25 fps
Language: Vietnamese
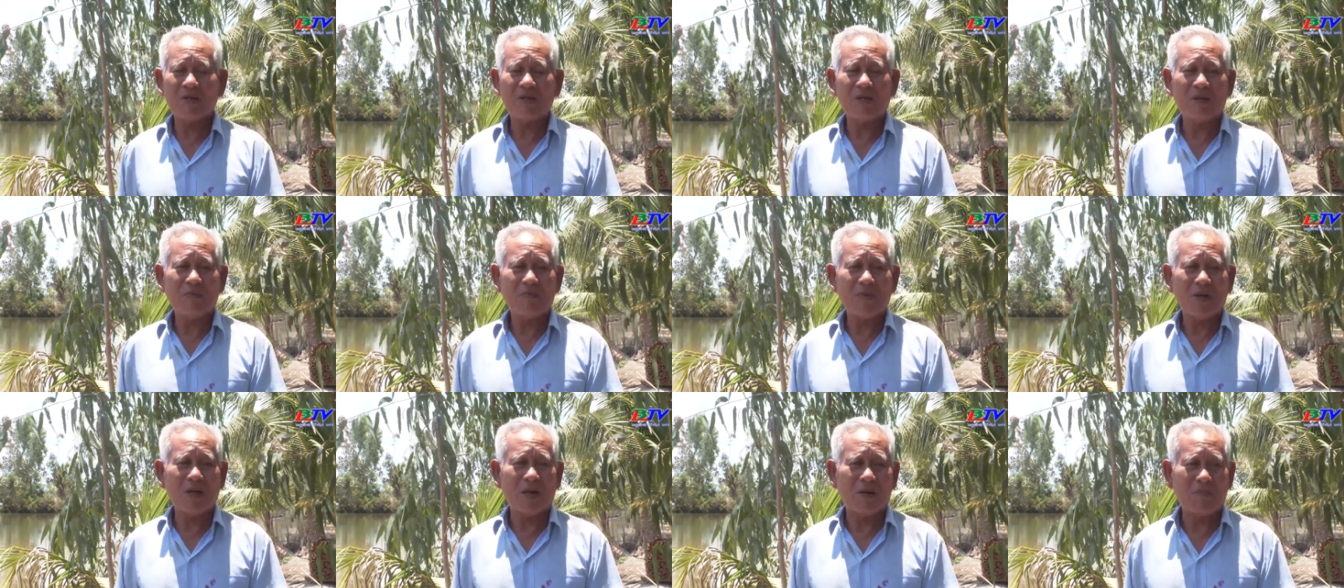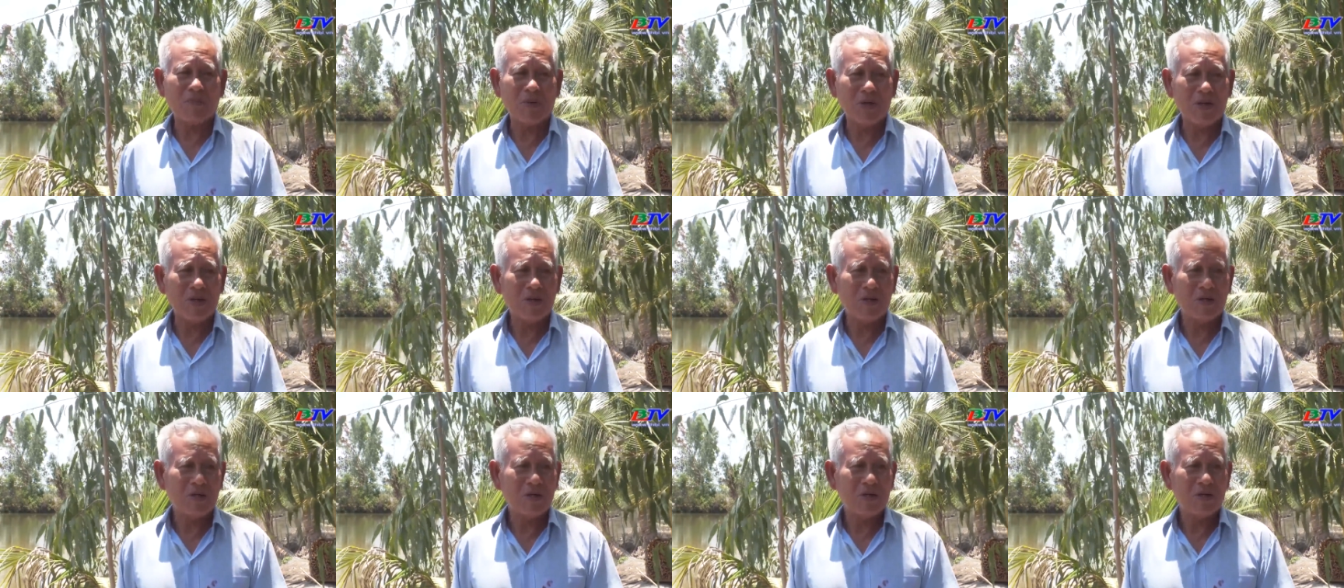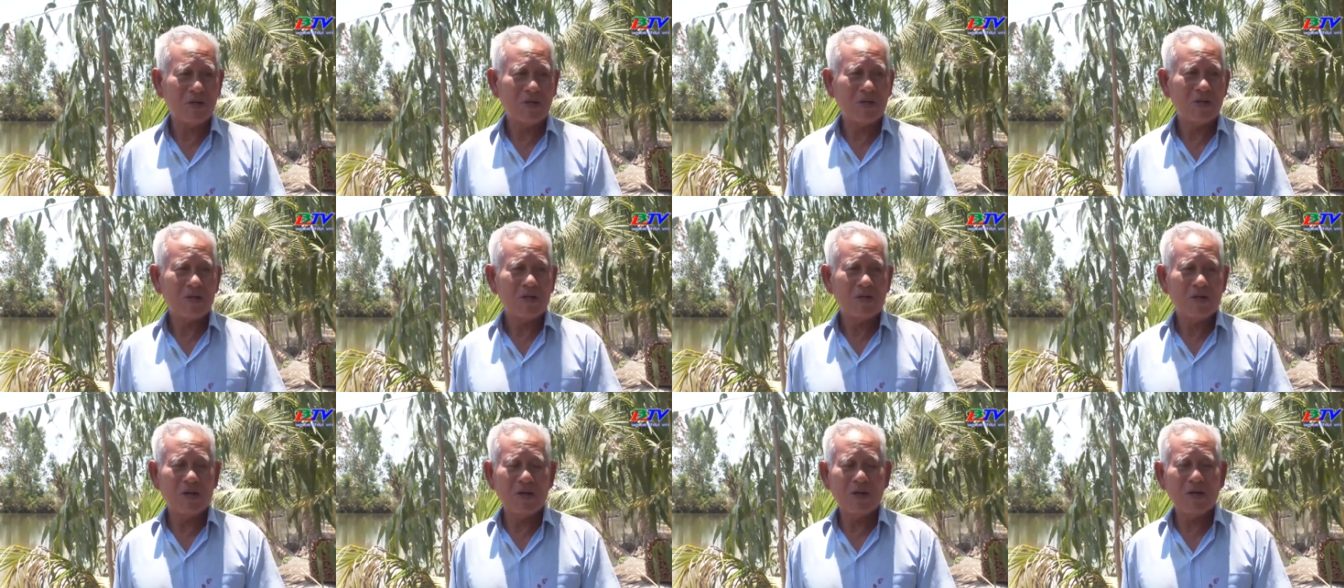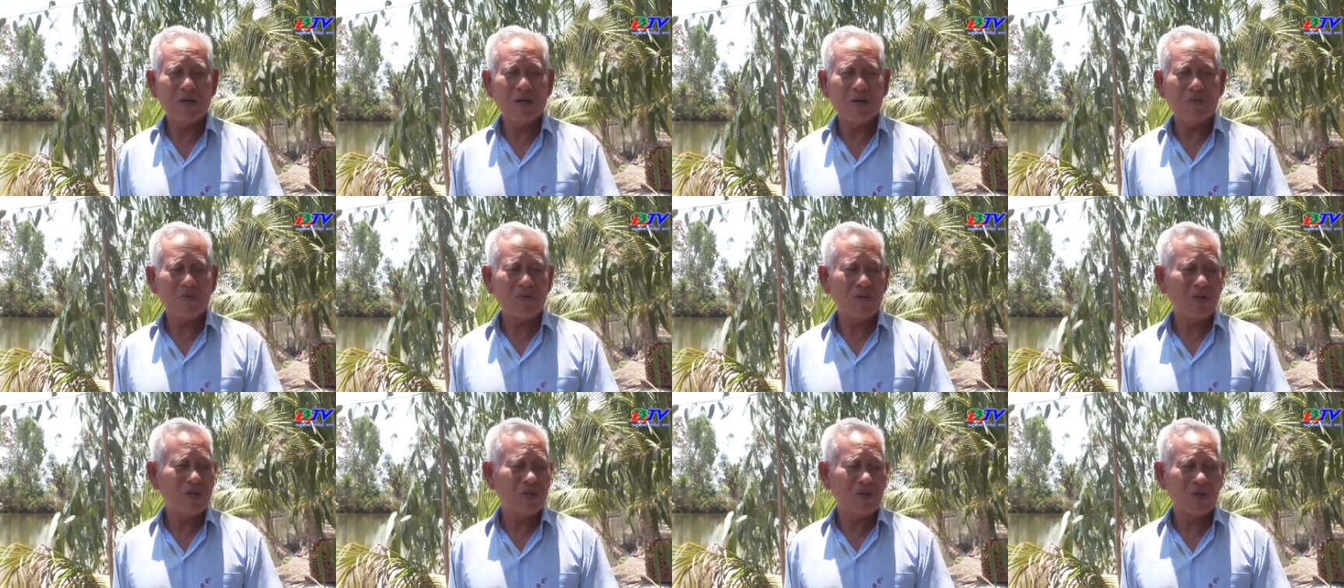đắp cái đập á ứ
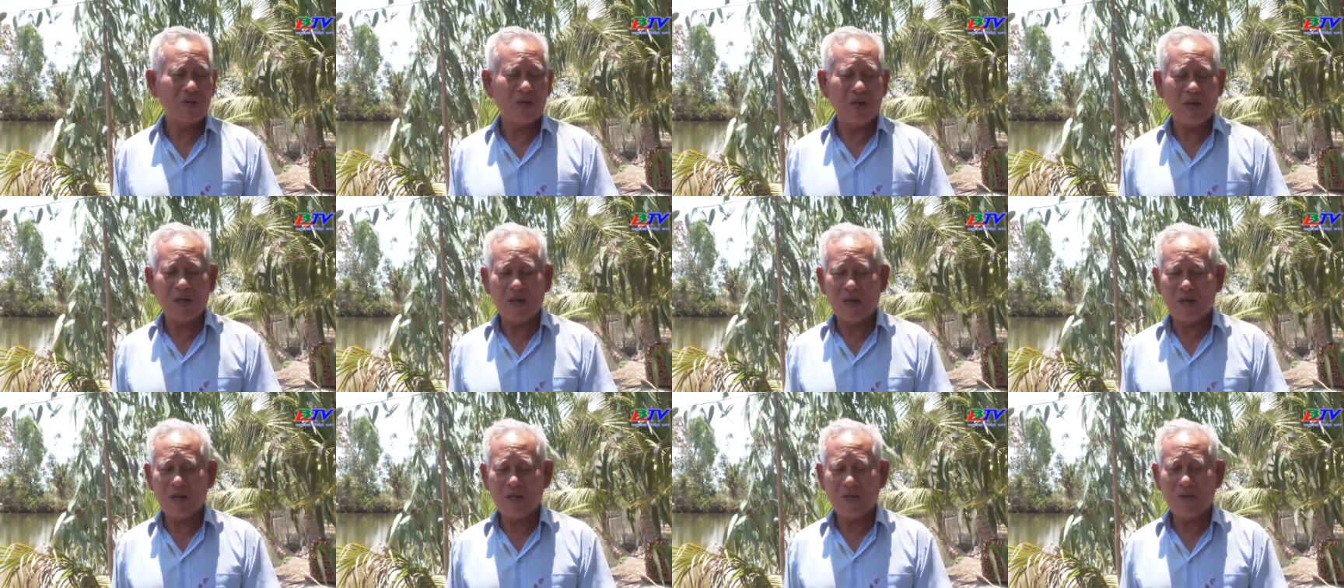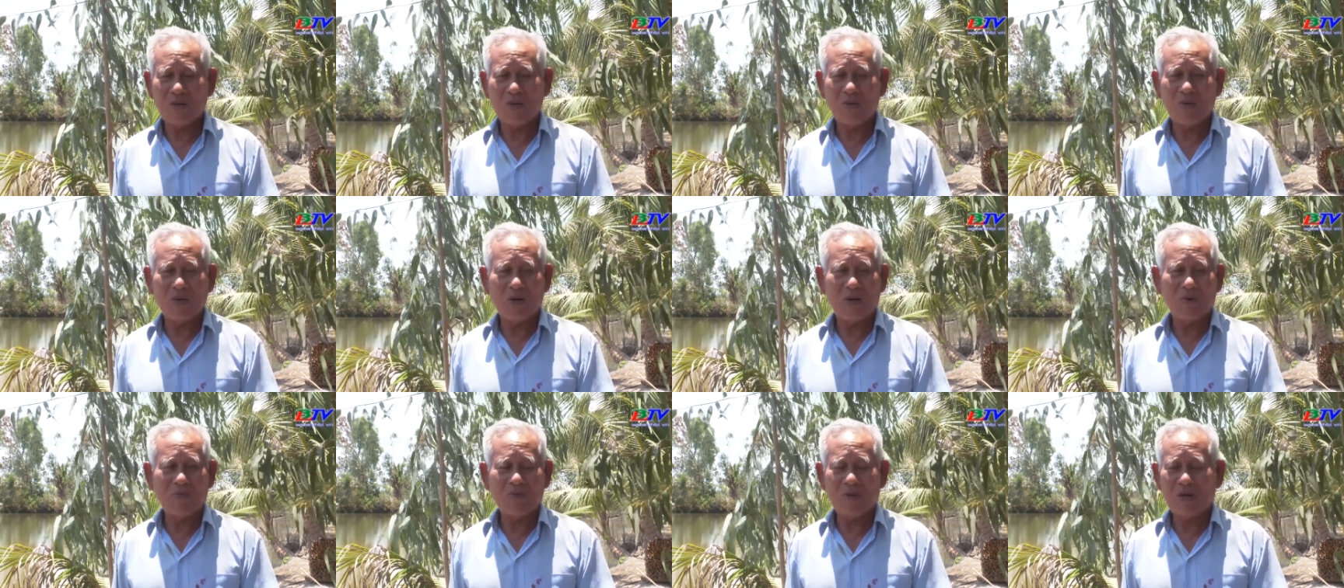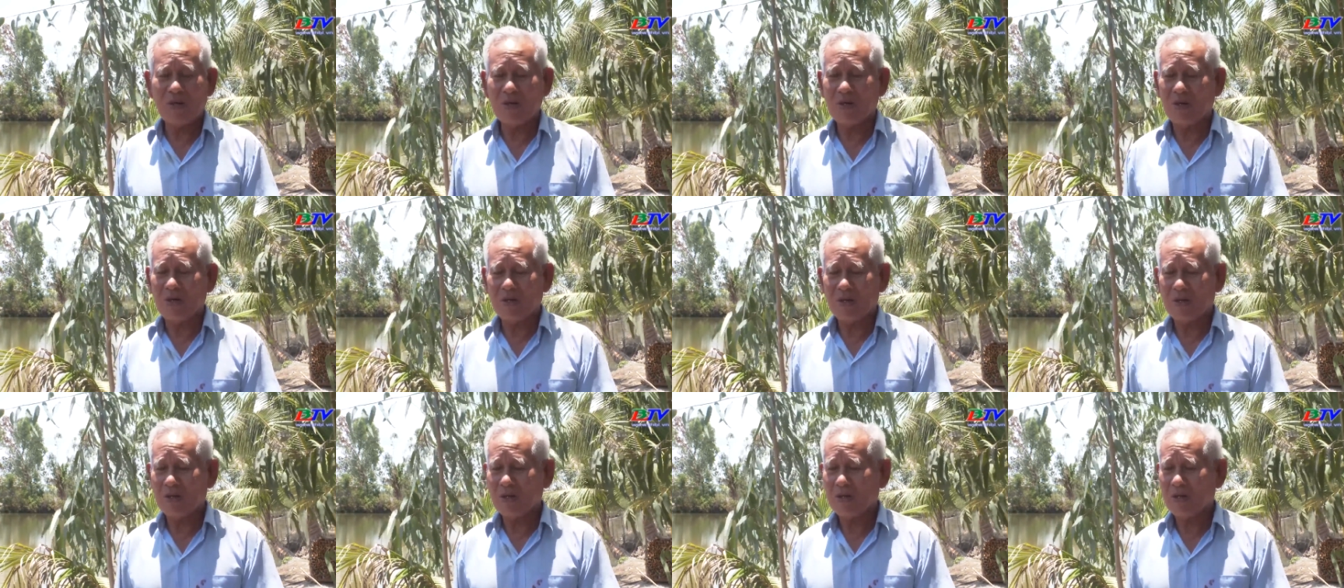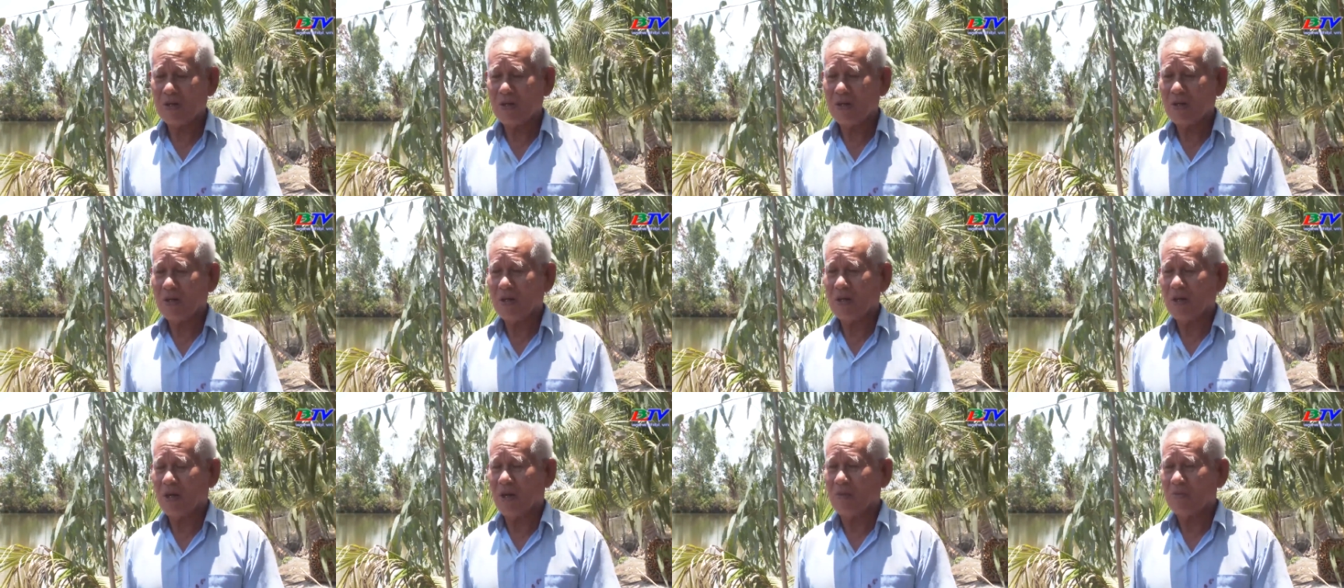động đây rồi thả ra vô không ấy được
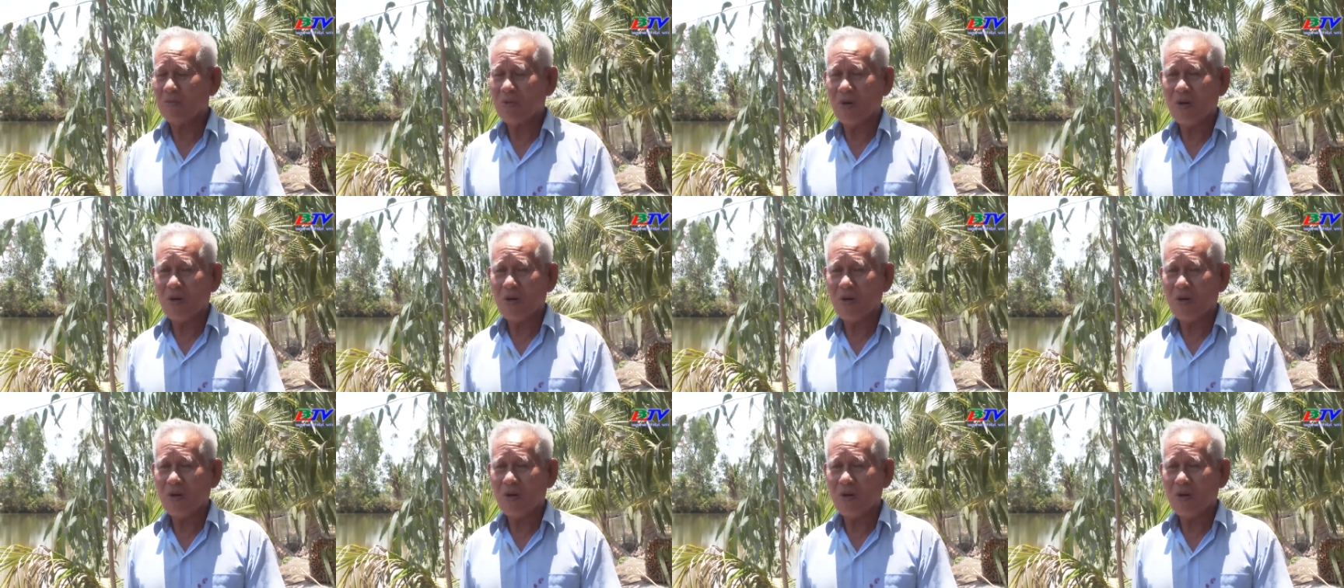không